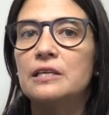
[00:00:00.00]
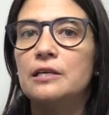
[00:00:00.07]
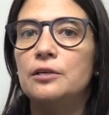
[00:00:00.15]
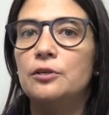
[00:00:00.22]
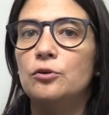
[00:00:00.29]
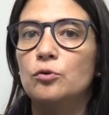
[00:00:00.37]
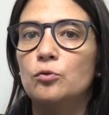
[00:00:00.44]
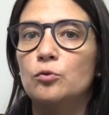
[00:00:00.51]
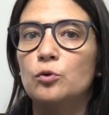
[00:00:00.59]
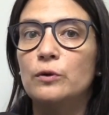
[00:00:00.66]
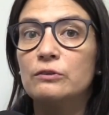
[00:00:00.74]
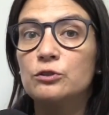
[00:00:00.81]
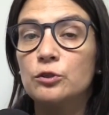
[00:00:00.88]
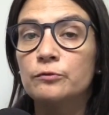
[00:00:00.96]
adquirió un
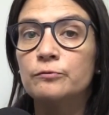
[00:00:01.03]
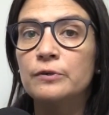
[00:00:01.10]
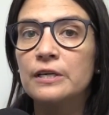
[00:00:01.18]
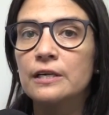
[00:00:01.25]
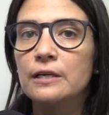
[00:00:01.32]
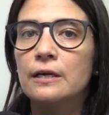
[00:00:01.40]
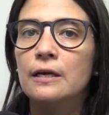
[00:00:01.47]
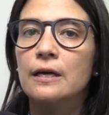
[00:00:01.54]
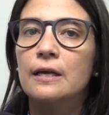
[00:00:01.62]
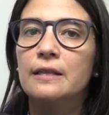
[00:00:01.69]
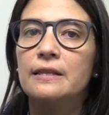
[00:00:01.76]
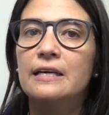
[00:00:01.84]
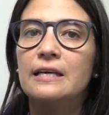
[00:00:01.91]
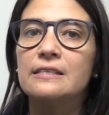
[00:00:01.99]
nuevo software
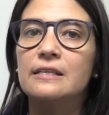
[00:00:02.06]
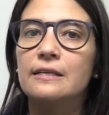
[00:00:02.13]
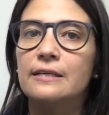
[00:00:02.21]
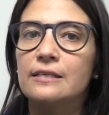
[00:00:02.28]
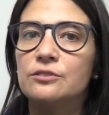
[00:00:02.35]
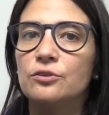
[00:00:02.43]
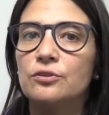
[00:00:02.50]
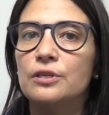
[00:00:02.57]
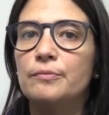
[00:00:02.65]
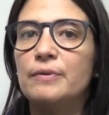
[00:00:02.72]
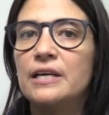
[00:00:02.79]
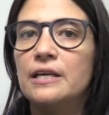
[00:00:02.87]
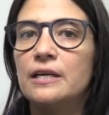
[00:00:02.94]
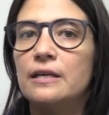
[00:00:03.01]
de aceleración de
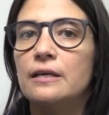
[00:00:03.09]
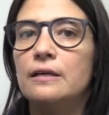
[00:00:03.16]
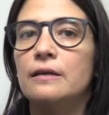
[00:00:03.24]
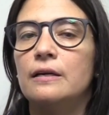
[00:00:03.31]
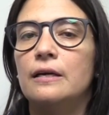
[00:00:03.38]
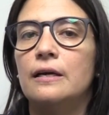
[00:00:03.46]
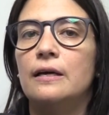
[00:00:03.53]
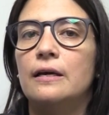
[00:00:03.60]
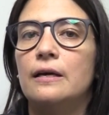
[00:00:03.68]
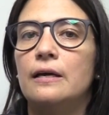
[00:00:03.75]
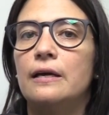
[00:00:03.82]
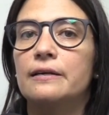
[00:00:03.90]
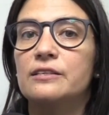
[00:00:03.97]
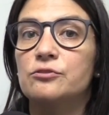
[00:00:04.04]
imágenes eh,
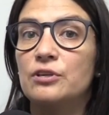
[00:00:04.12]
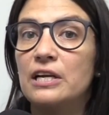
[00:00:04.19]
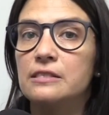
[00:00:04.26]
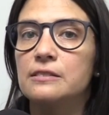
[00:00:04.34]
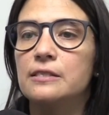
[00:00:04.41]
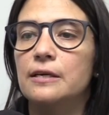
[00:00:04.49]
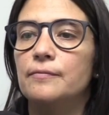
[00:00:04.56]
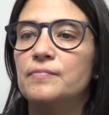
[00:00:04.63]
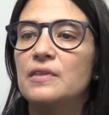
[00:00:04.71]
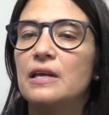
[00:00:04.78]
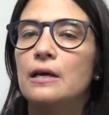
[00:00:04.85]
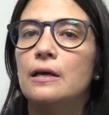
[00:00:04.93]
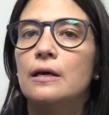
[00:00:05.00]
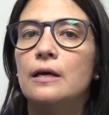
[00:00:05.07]
en resonancia.
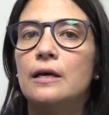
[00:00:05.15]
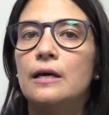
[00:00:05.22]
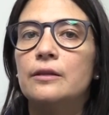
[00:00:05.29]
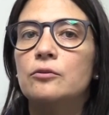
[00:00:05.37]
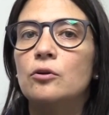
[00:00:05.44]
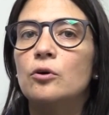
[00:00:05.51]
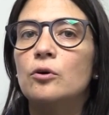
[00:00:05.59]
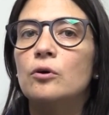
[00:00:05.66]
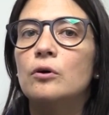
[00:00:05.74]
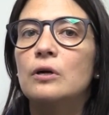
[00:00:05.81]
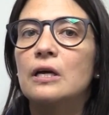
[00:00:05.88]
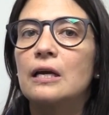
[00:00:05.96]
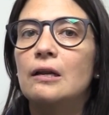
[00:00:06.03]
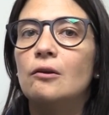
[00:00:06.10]
Esto
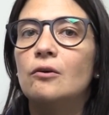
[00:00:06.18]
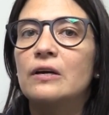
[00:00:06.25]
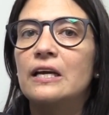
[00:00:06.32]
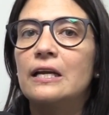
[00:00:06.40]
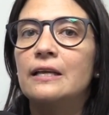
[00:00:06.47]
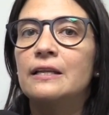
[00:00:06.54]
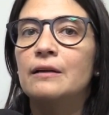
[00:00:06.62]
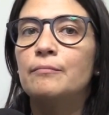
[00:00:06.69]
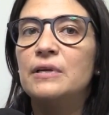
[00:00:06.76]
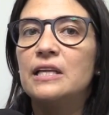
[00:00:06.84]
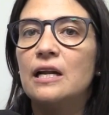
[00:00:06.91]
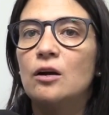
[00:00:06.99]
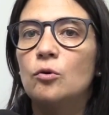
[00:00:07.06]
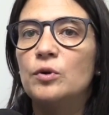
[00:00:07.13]
lo, que le
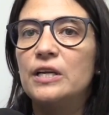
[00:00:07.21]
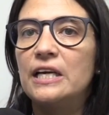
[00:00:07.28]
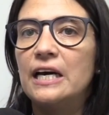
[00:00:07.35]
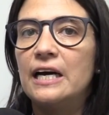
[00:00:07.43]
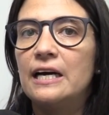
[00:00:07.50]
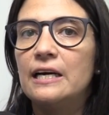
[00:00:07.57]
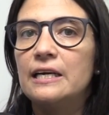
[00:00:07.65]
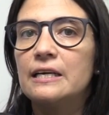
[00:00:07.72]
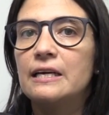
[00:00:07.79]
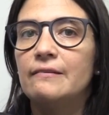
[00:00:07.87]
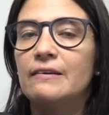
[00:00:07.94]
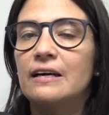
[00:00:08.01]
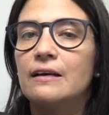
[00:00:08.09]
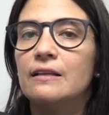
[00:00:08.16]
transmite a la comunidad es
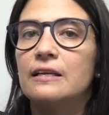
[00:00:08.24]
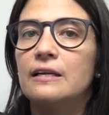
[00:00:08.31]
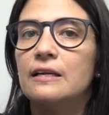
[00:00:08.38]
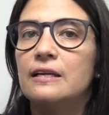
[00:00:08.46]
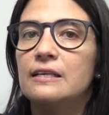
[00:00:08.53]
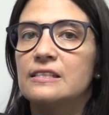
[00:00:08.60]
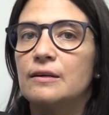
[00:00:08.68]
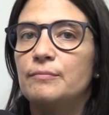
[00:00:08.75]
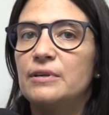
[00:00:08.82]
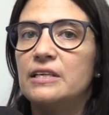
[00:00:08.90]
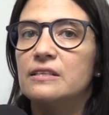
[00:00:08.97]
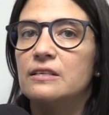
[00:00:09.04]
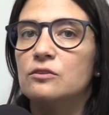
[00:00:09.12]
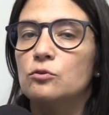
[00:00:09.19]
que va a tener
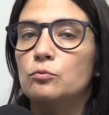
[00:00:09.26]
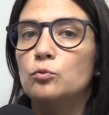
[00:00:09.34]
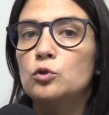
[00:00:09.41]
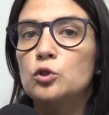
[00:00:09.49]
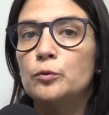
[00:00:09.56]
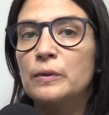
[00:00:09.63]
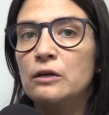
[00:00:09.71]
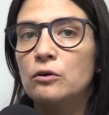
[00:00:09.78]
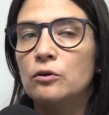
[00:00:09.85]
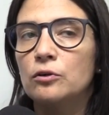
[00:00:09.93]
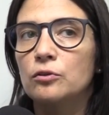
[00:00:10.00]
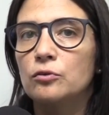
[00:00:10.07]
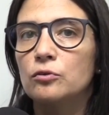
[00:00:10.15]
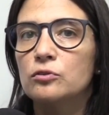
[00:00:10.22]
exámenes que son mucho más
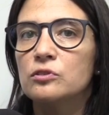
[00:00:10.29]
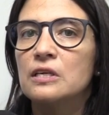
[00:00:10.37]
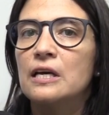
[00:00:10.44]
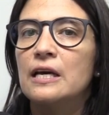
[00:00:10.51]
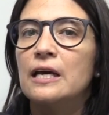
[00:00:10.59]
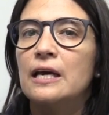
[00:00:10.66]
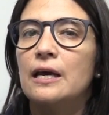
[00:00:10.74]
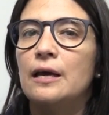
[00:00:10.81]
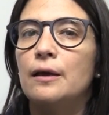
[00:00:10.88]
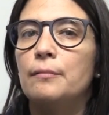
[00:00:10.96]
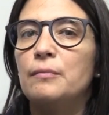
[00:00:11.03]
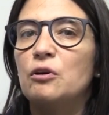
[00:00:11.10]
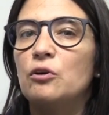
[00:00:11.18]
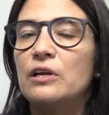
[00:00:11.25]
cortos, eh,
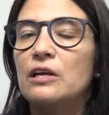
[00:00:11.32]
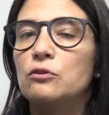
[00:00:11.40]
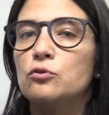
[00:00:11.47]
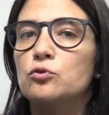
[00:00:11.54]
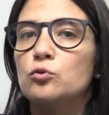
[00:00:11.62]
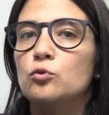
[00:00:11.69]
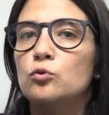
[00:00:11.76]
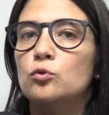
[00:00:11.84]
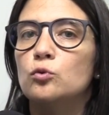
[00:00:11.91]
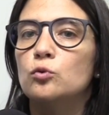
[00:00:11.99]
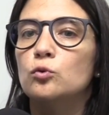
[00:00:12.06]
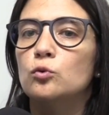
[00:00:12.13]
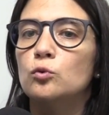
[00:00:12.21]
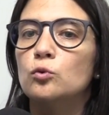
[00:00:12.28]
mejorando
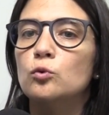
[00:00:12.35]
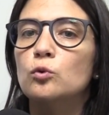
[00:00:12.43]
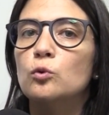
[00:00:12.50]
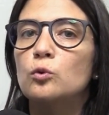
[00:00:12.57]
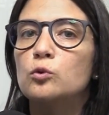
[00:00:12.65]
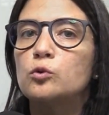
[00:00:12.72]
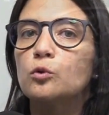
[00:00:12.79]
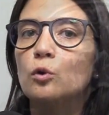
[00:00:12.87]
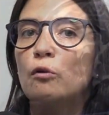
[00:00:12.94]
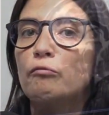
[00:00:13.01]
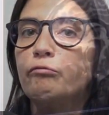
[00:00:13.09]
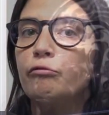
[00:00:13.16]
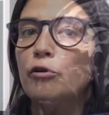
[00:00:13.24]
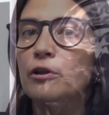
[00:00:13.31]
su,
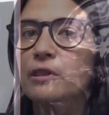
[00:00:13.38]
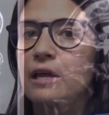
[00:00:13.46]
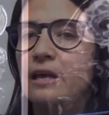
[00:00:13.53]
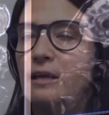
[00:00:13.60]
confort